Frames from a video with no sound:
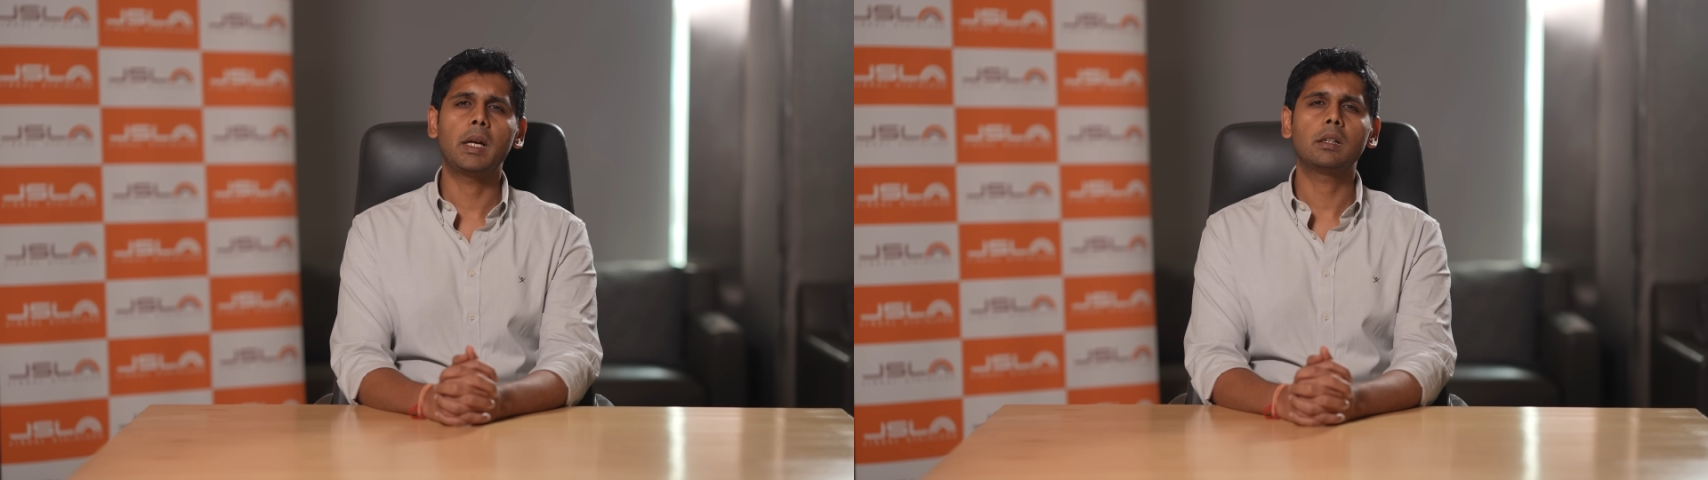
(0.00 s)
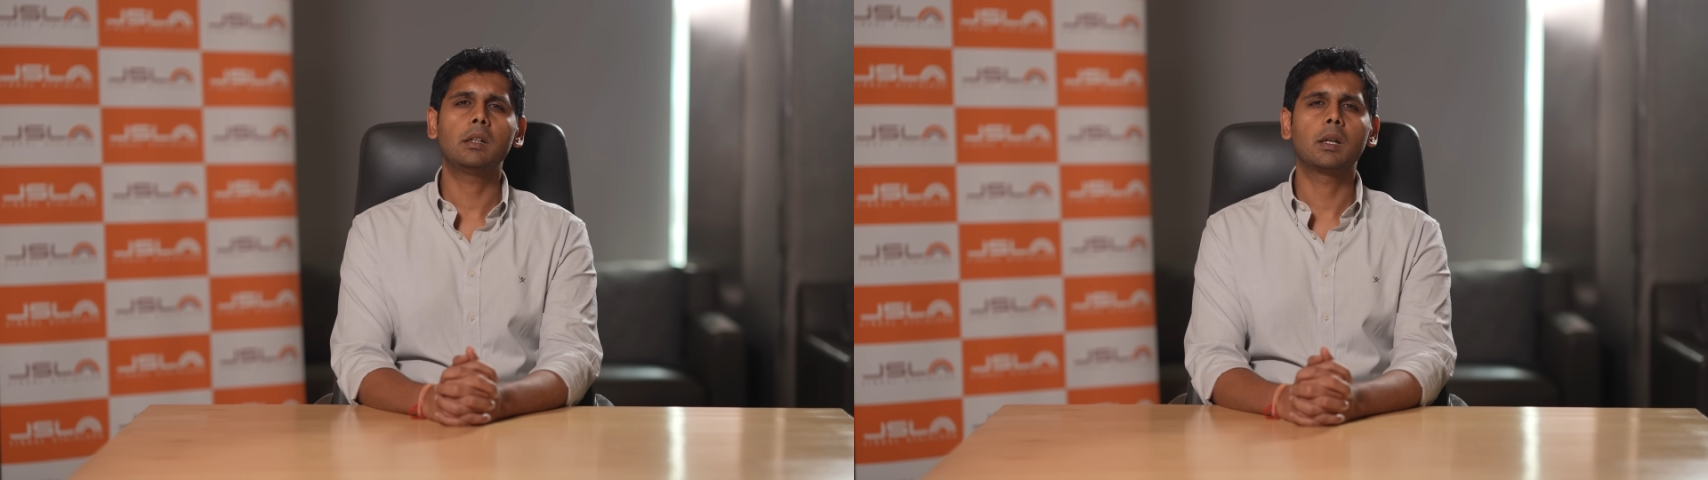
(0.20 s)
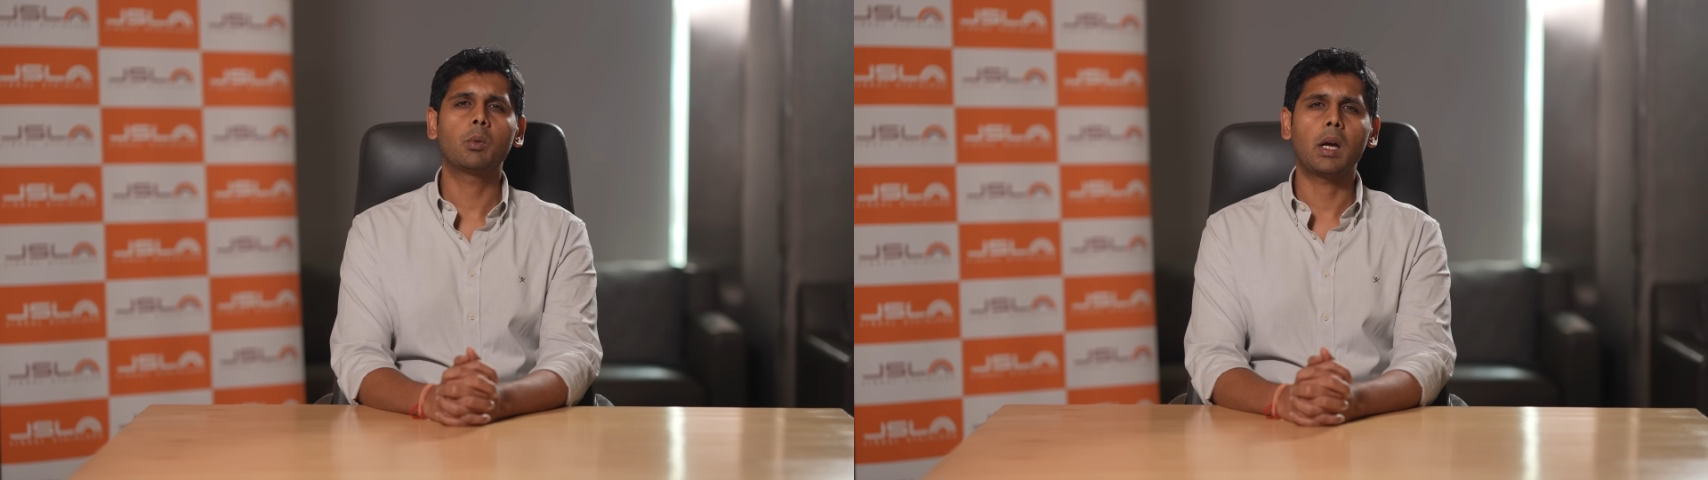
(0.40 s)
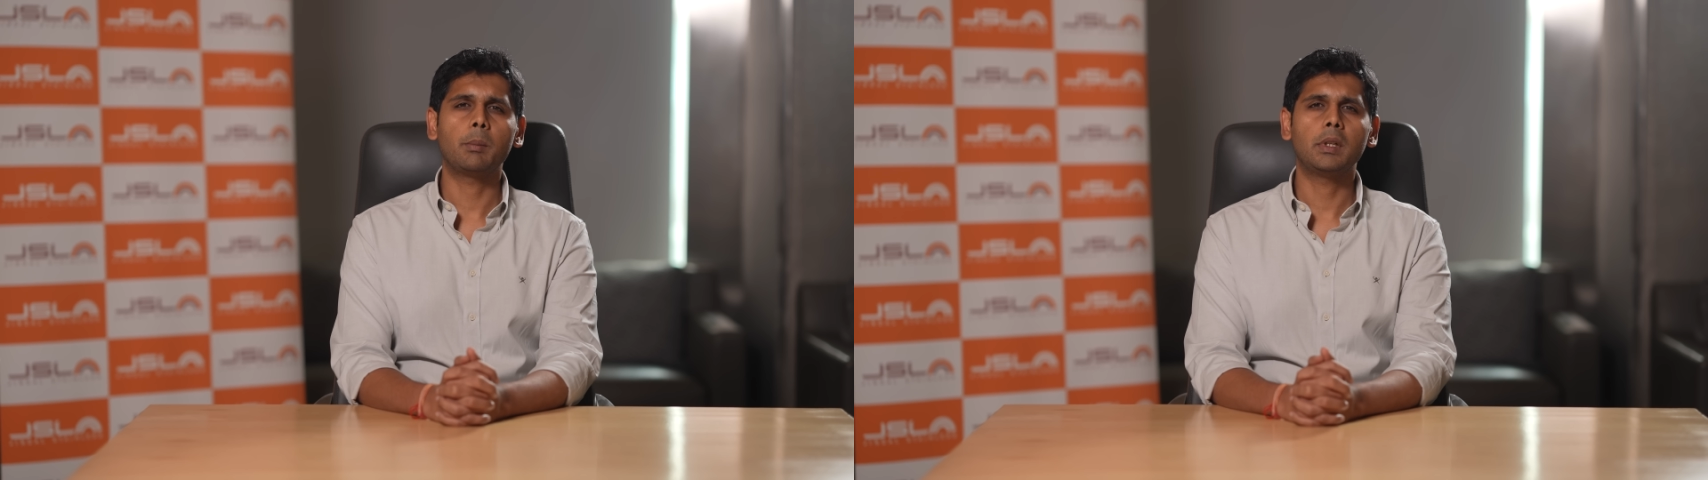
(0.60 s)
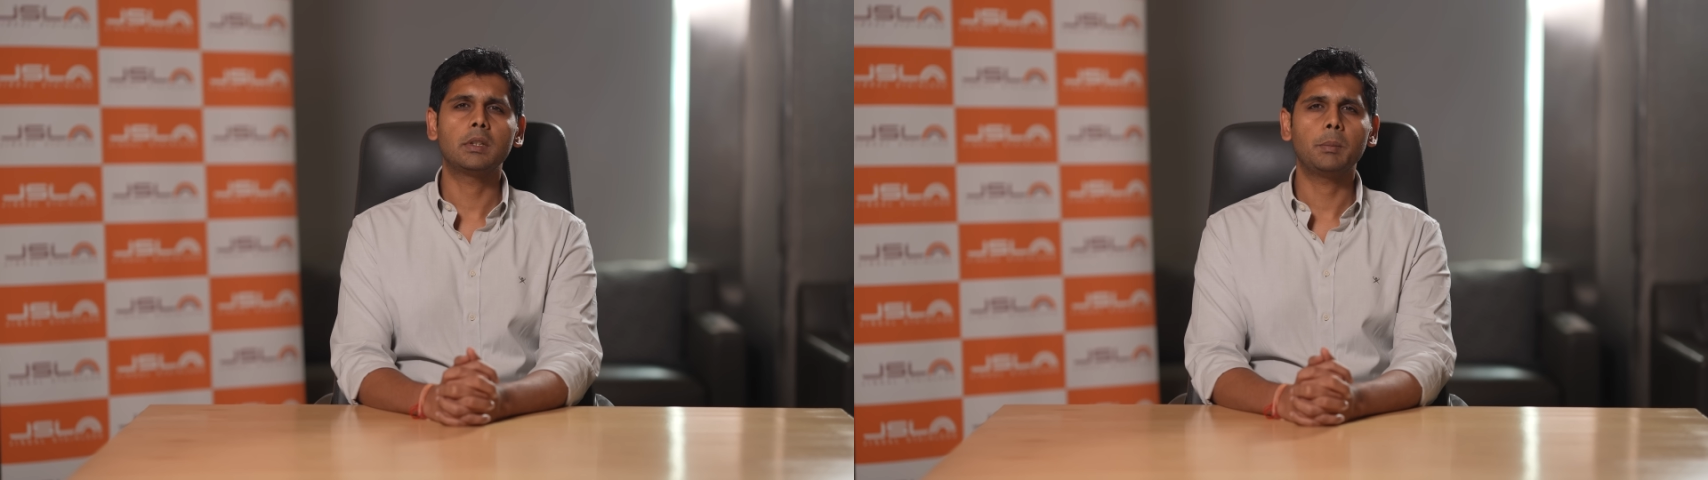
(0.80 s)
मेटल
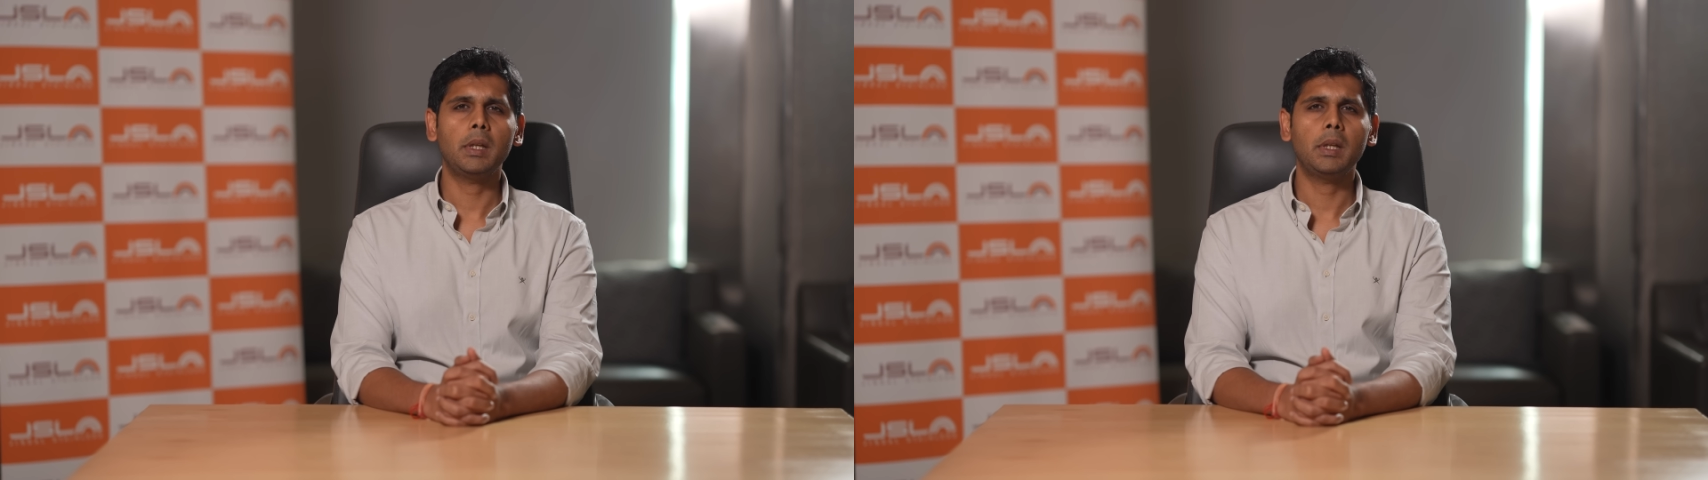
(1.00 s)
रिक्वायरमेंट्स